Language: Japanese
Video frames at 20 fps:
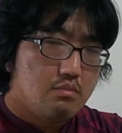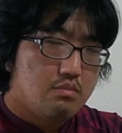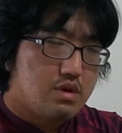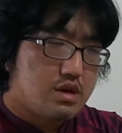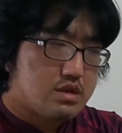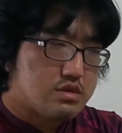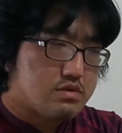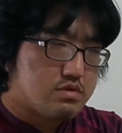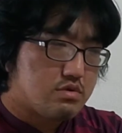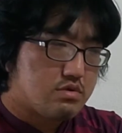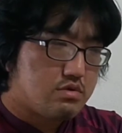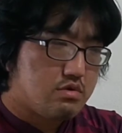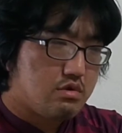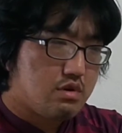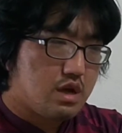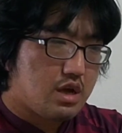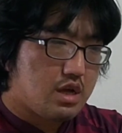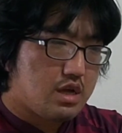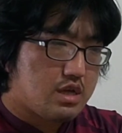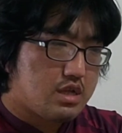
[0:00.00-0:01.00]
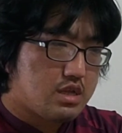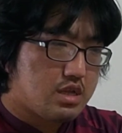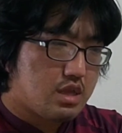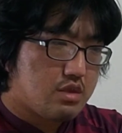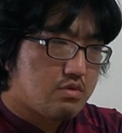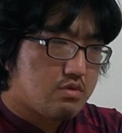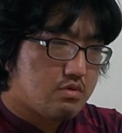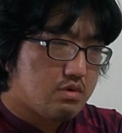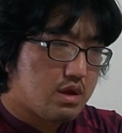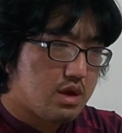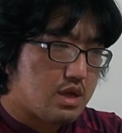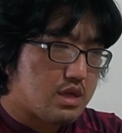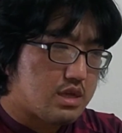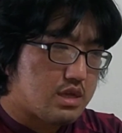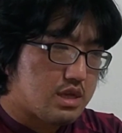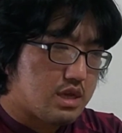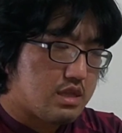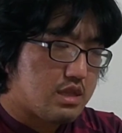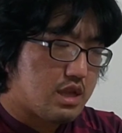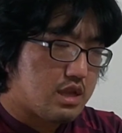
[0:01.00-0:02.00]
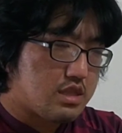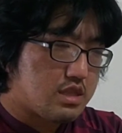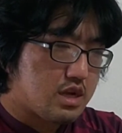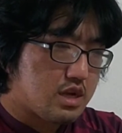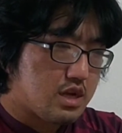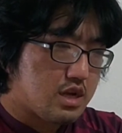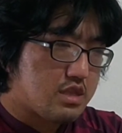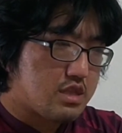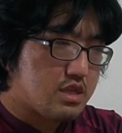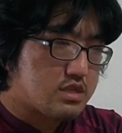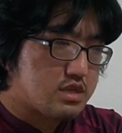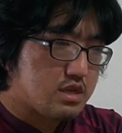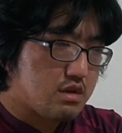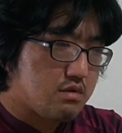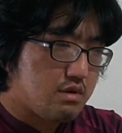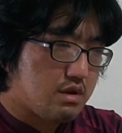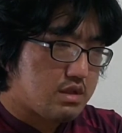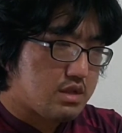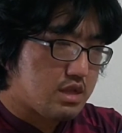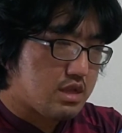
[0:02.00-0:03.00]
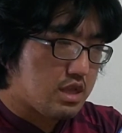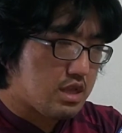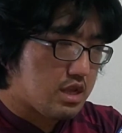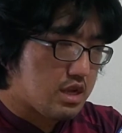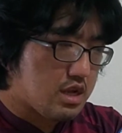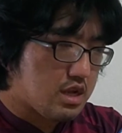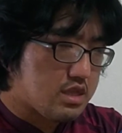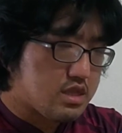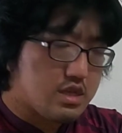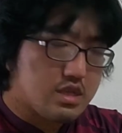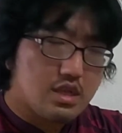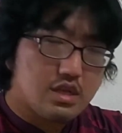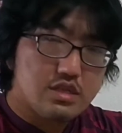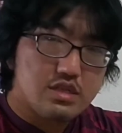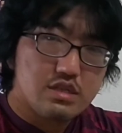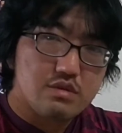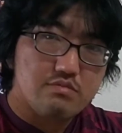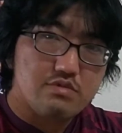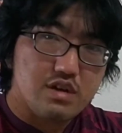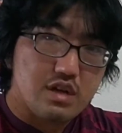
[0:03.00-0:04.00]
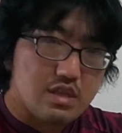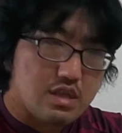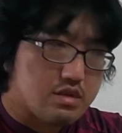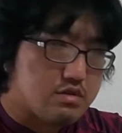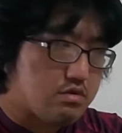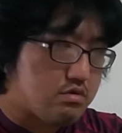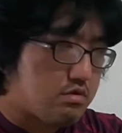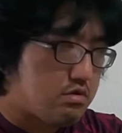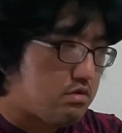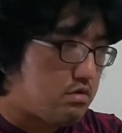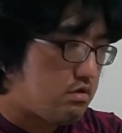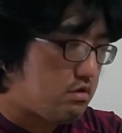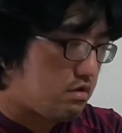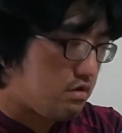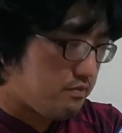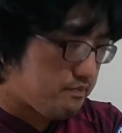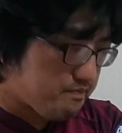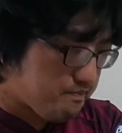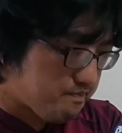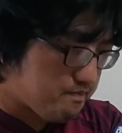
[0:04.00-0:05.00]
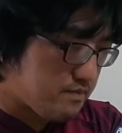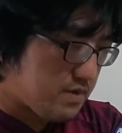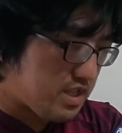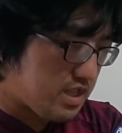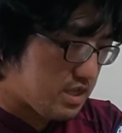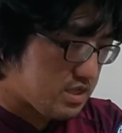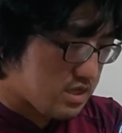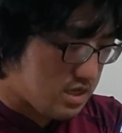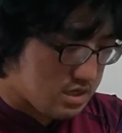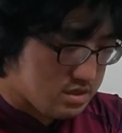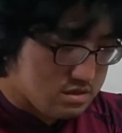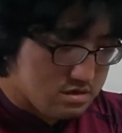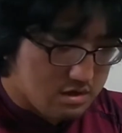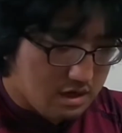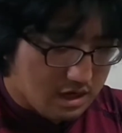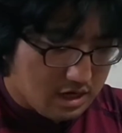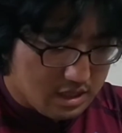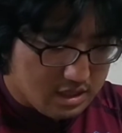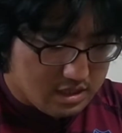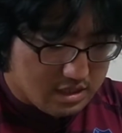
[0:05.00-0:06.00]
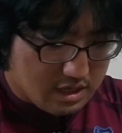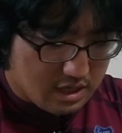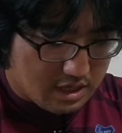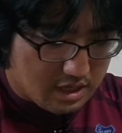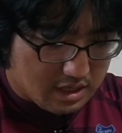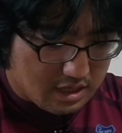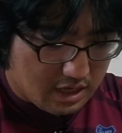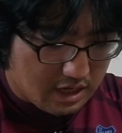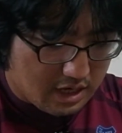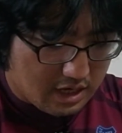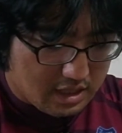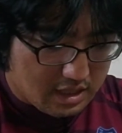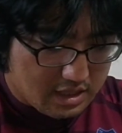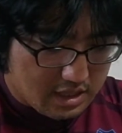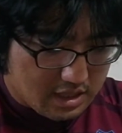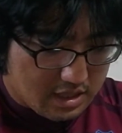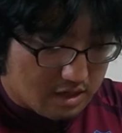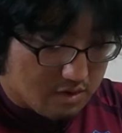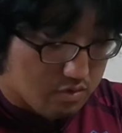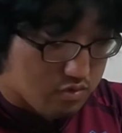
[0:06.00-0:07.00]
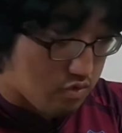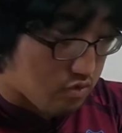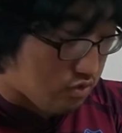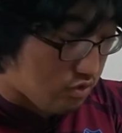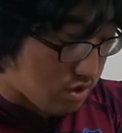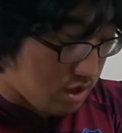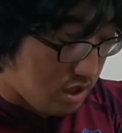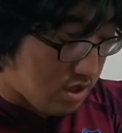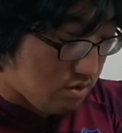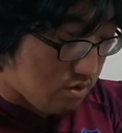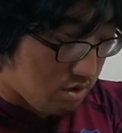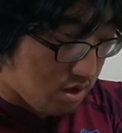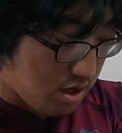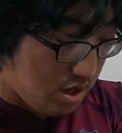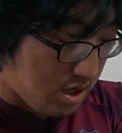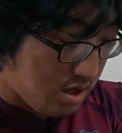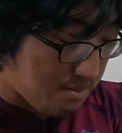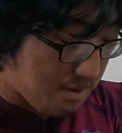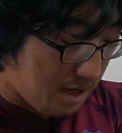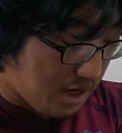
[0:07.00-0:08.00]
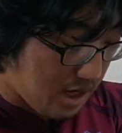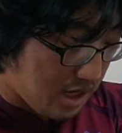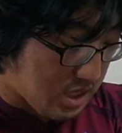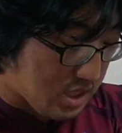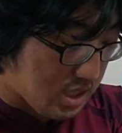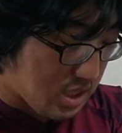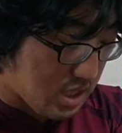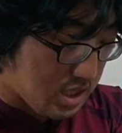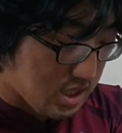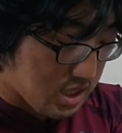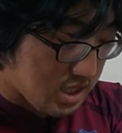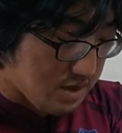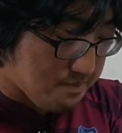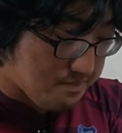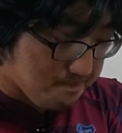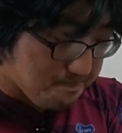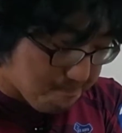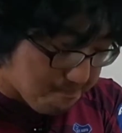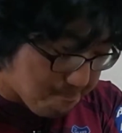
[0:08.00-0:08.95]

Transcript: まあ、その相手とはいえ、なんだかんだ J1 で戦っていたチームがね、その頃、うん、まだ J2 上がってからね、上がってきたことのない岡山相手に、